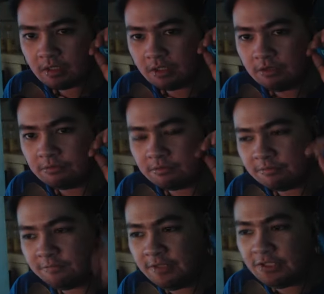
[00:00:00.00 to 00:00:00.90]

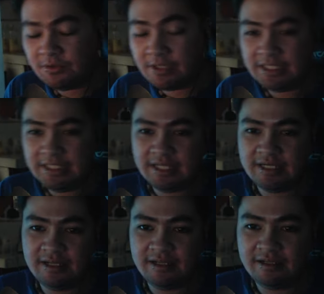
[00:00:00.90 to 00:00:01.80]
yung video kanina
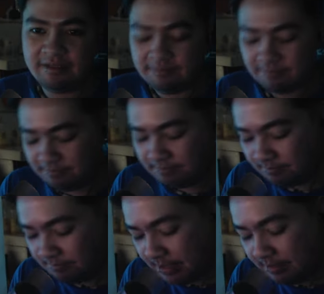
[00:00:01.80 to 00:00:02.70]
na
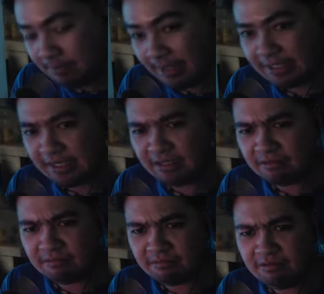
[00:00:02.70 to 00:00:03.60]
may
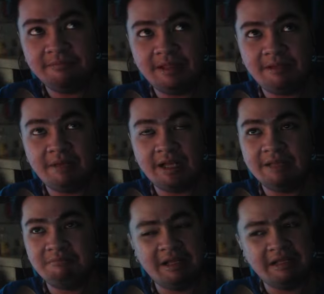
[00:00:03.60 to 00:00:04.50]
batang yung na mag
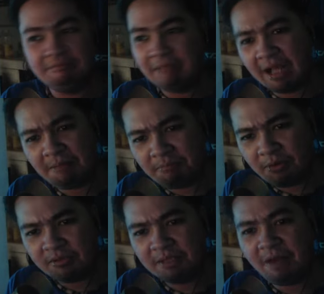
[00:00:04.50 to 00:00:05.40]
mag
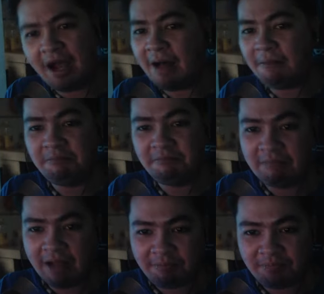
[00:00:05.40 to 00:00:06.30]
mag-upload ng mga
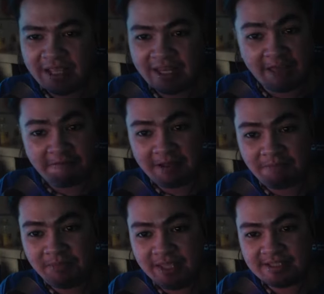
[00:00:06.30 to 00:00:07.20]
update life
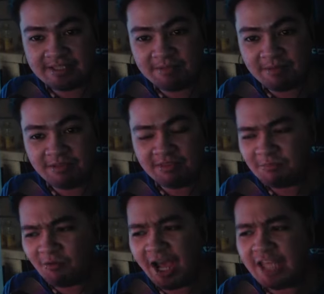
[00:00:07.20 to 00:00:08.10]
updates, 'di ba? Yung
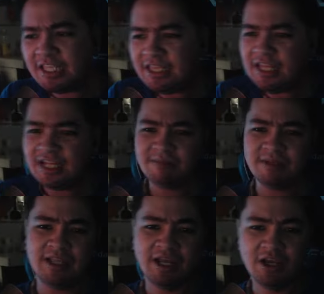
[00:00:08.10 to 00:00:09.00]
tipong kahit hindi ka
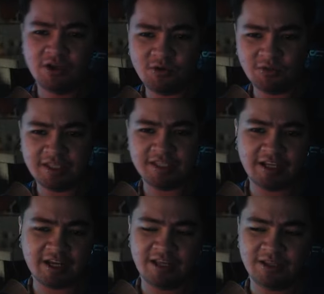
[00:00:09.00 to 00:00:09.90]
naman content
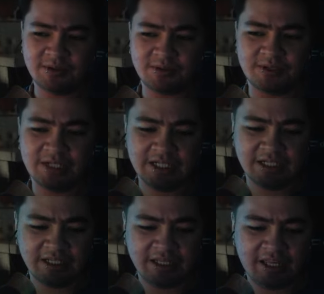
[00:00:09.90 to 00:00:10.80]
creator
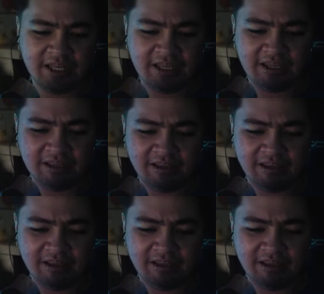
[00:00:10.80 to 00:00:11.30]
eh